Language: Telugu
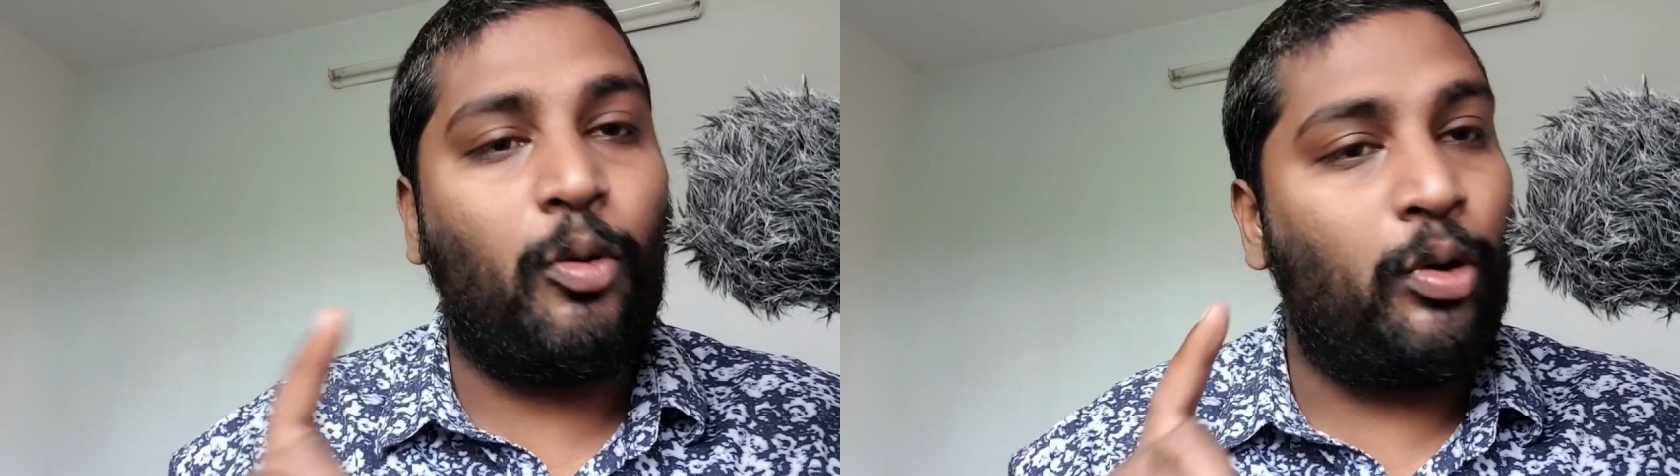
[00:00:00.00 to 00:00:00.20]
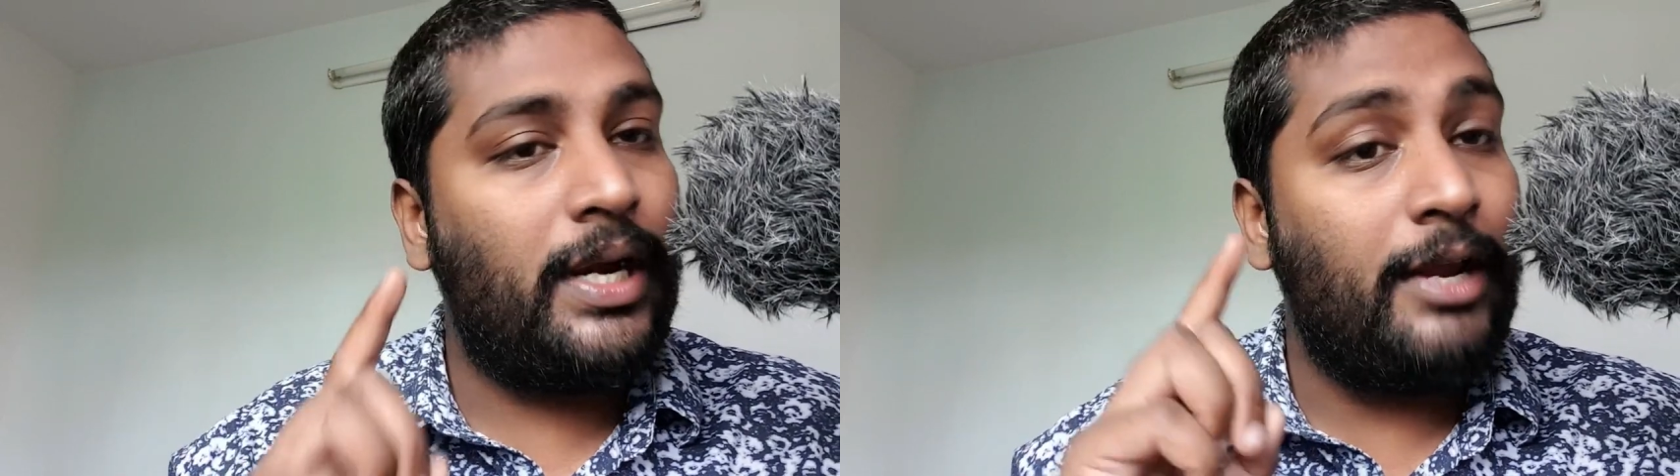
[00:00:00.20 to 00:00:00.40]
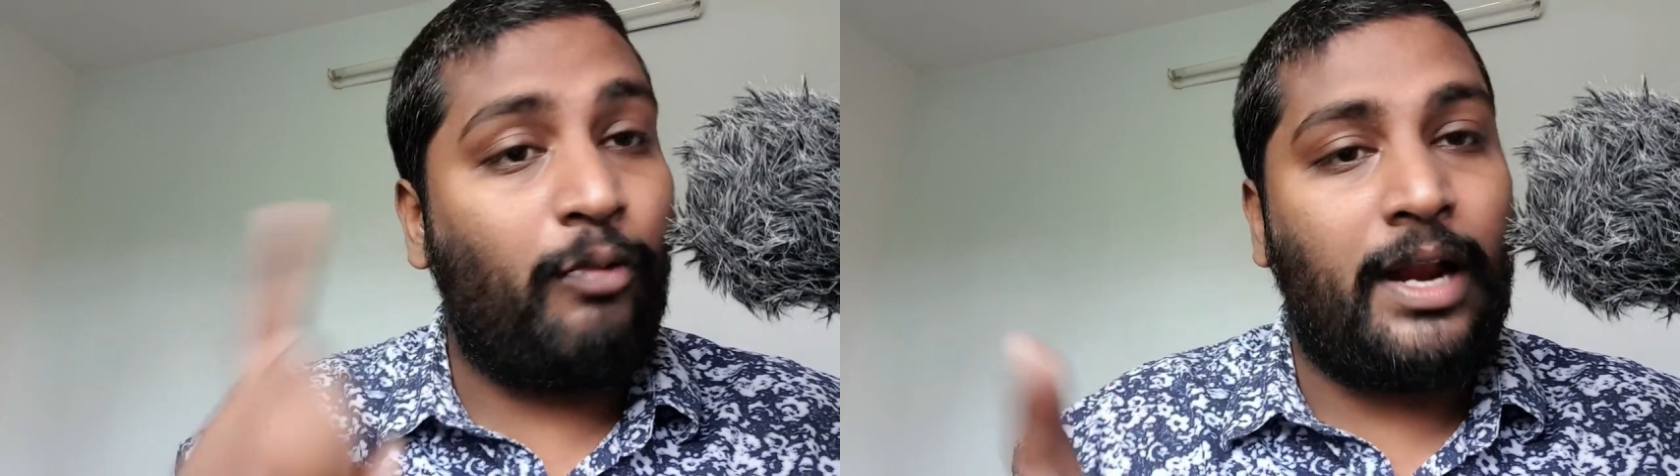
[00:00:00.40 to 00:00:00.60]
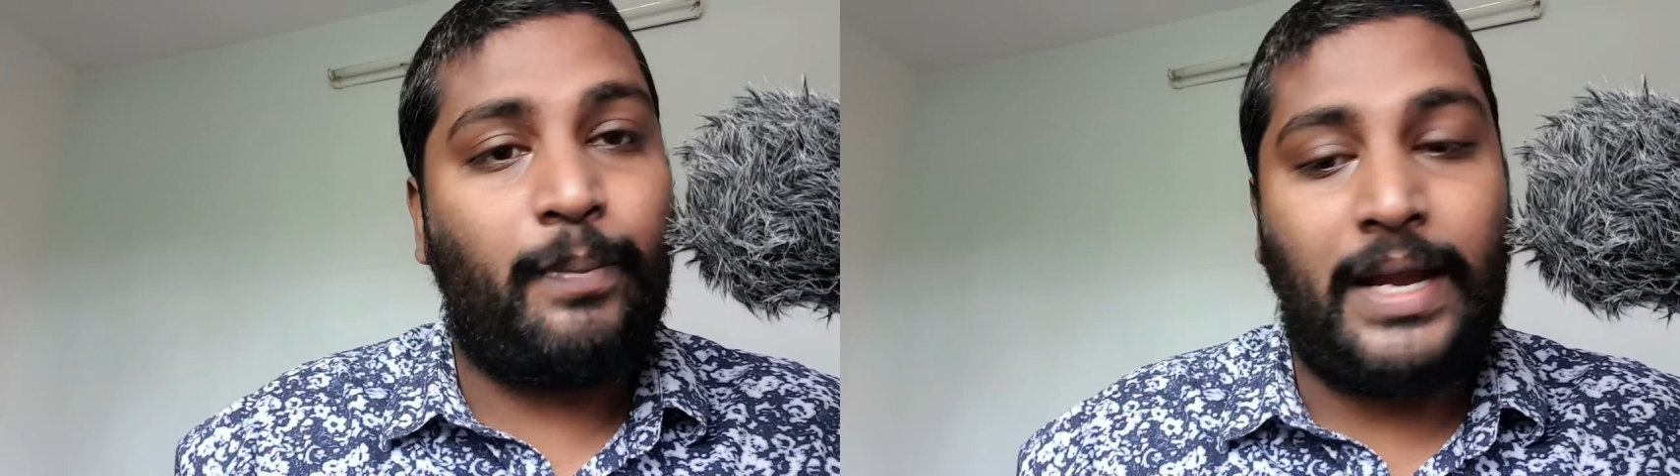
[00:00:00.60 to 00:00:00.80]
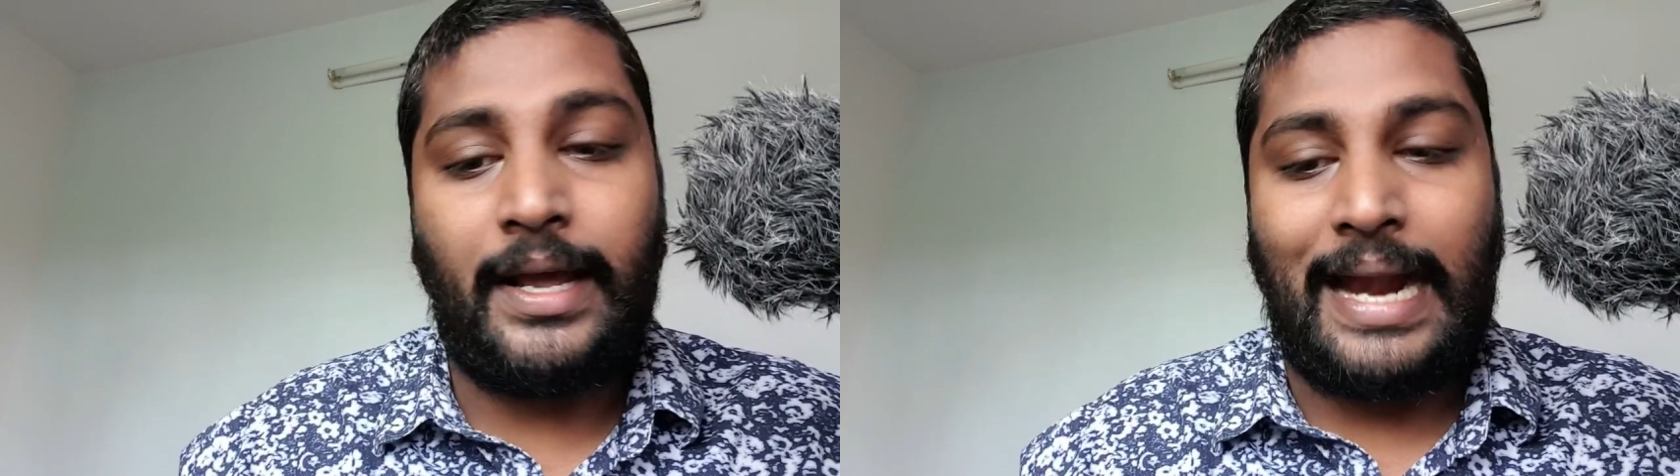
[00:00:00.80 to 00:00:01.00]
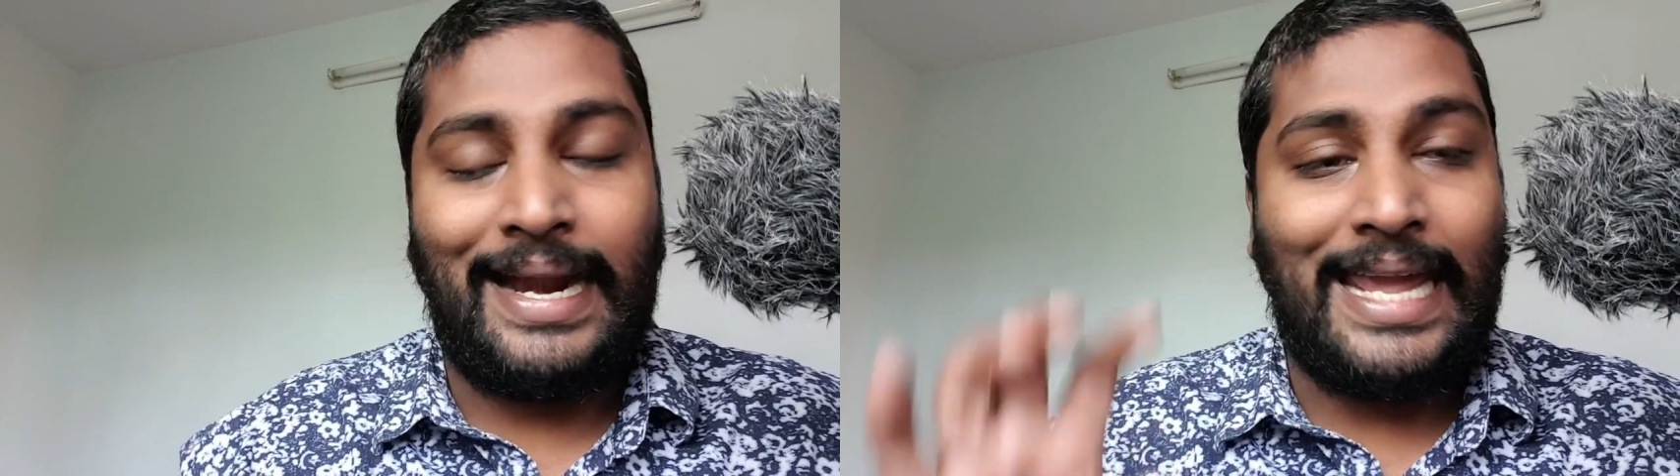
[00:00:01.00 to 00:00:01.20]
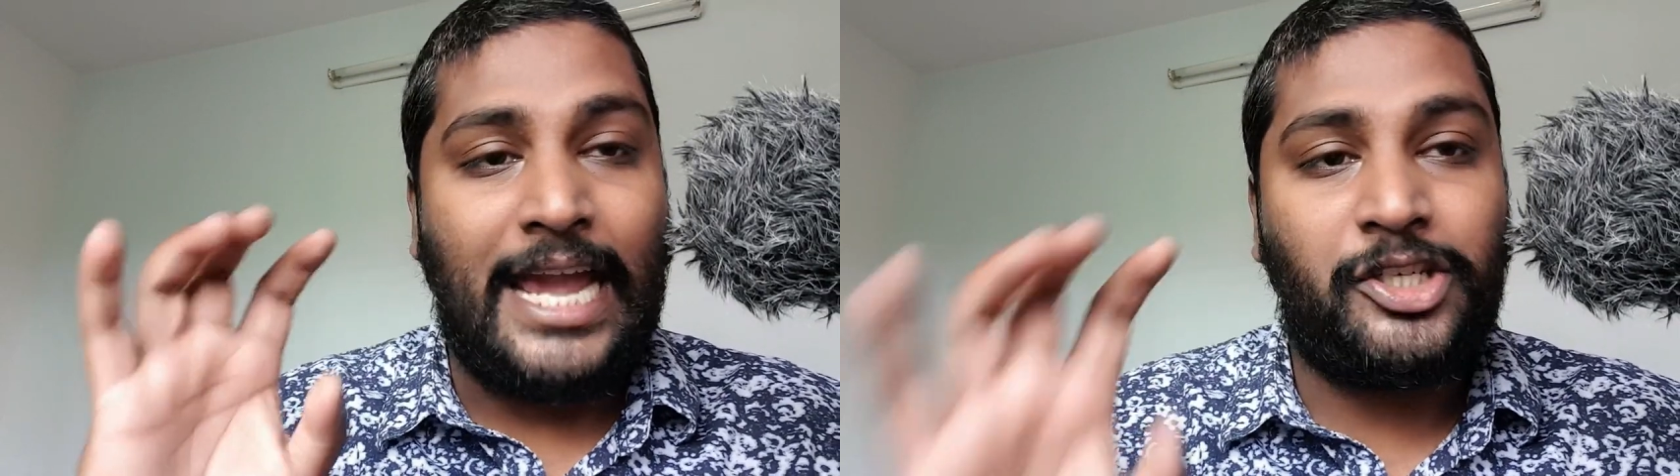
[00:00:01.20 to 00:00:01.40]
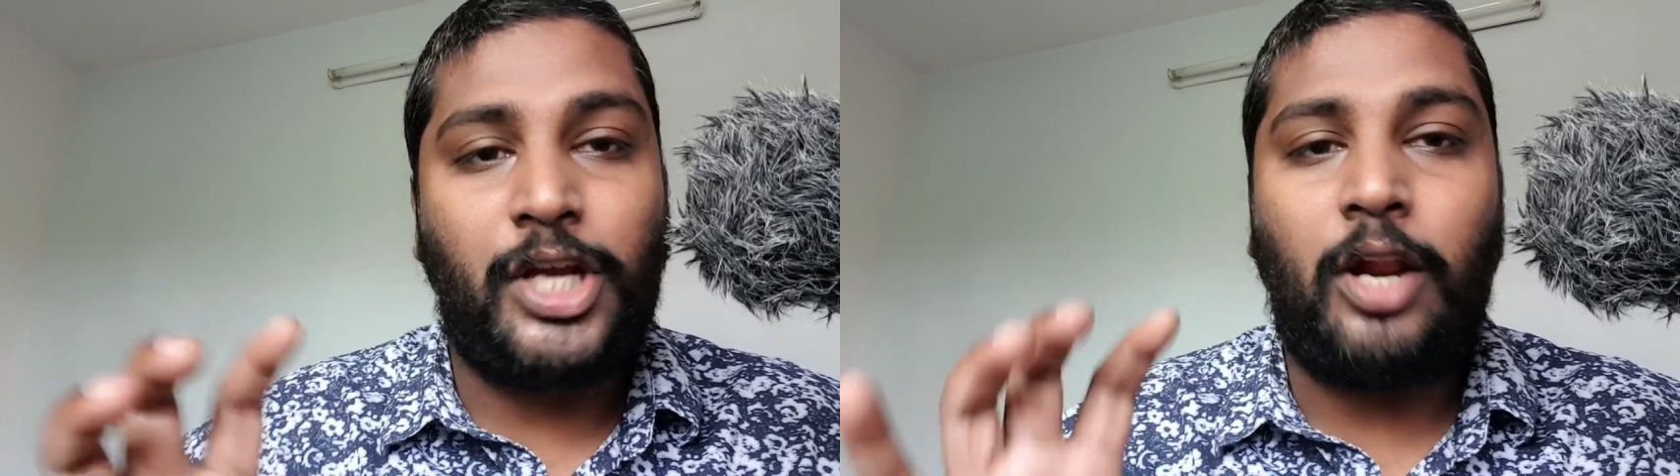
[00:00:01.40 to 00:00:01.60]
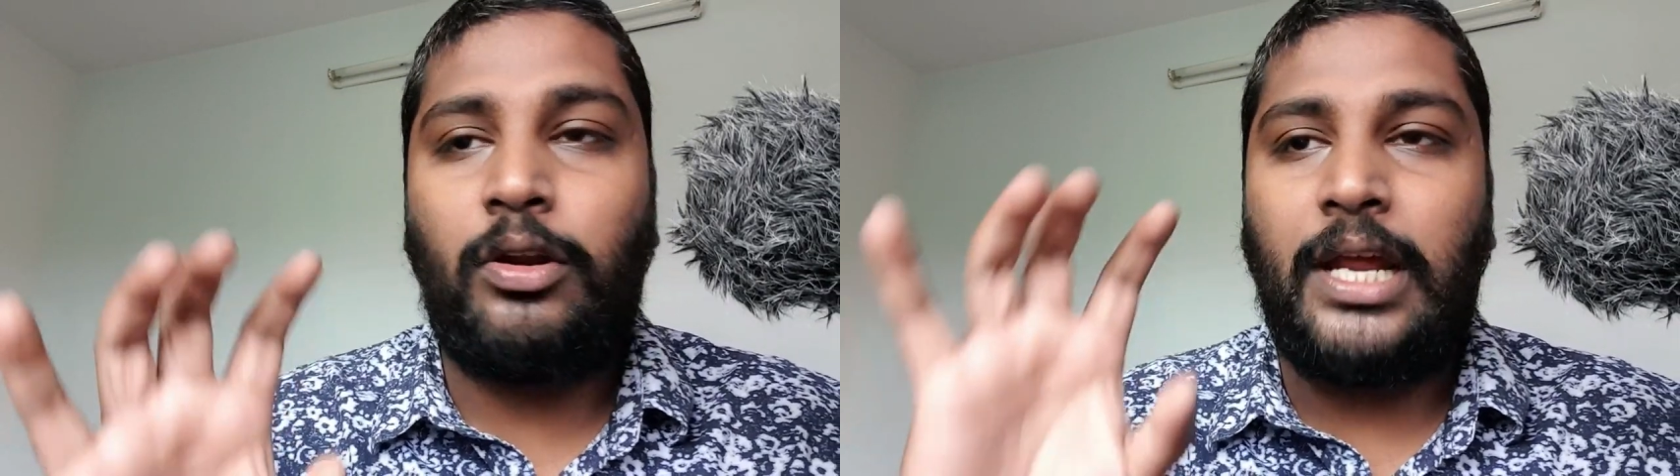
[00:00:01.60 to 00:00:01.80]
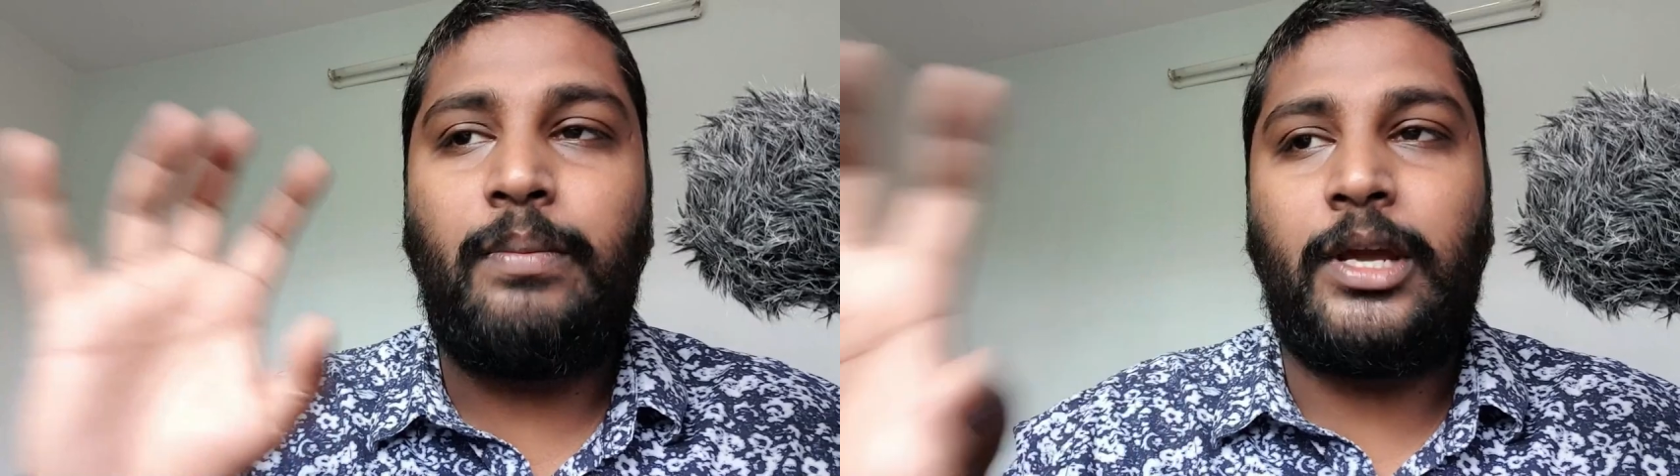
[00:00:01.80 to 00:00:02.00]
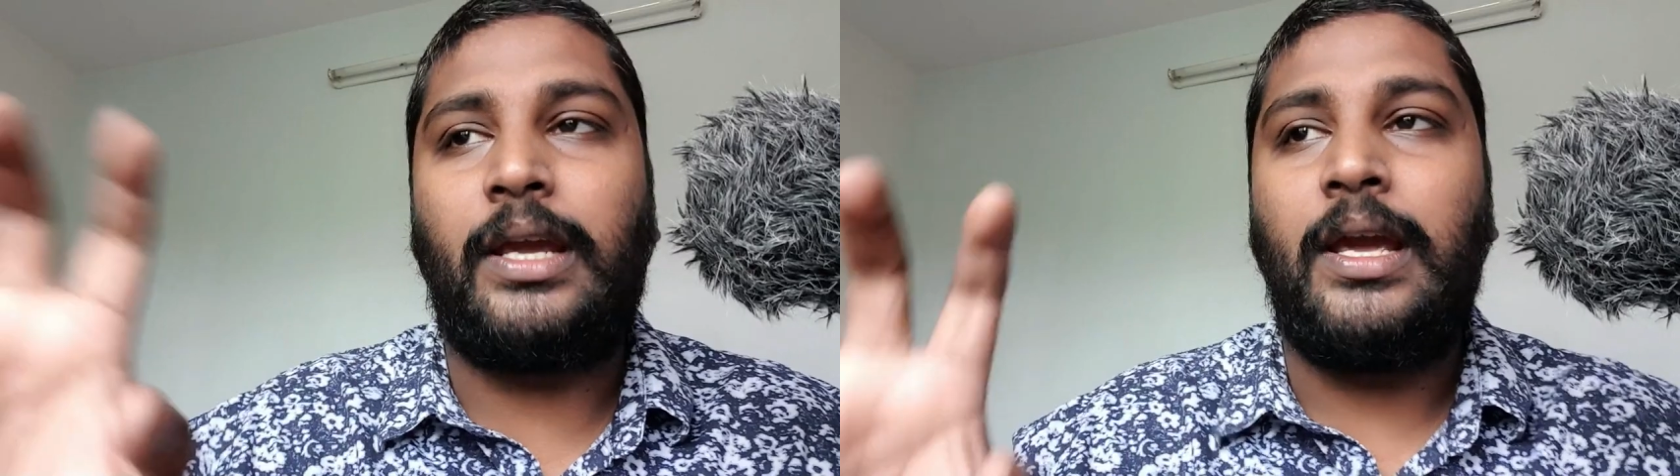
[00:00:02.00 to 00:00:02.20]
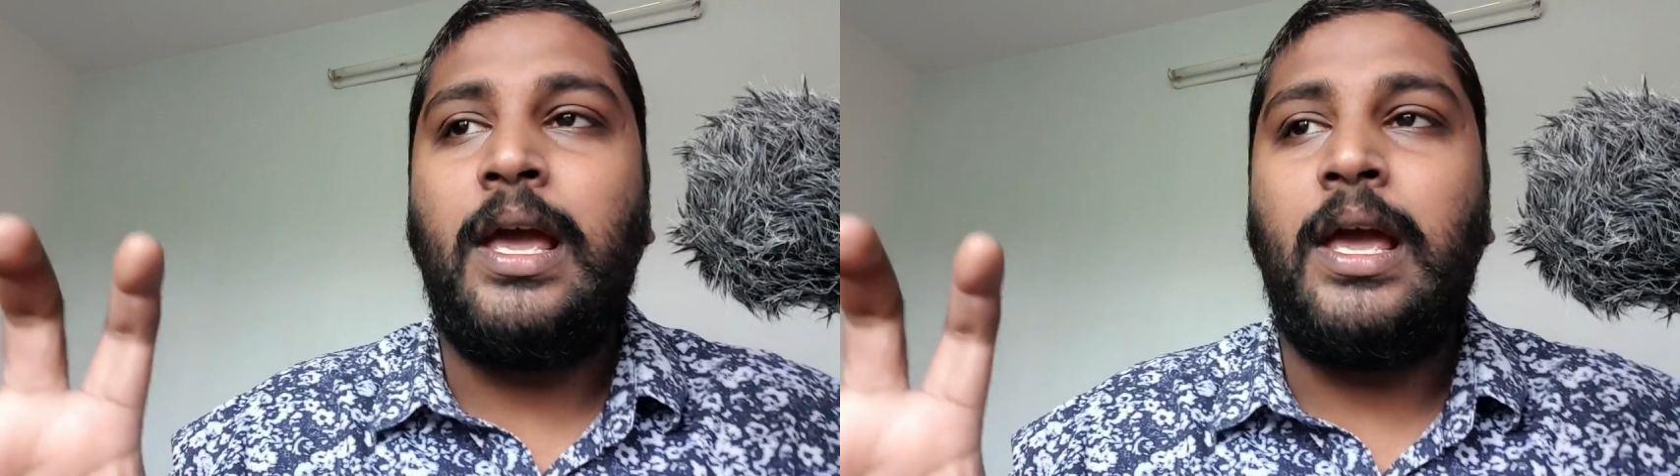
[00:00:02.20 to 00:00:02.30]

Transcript: ఓన్లీ వన్ ప్లేయర్ అండ్ ఏషియాలో నేను మీకు